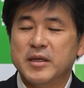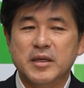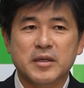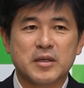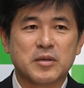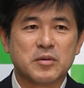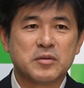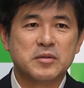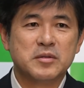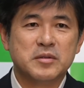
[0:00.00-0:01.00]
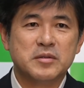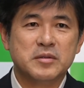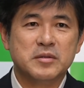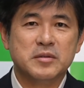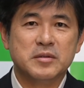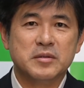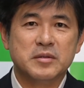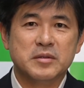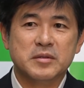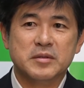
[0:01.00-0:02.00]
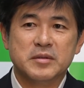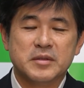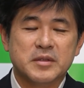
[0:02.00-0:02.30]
えー、結局、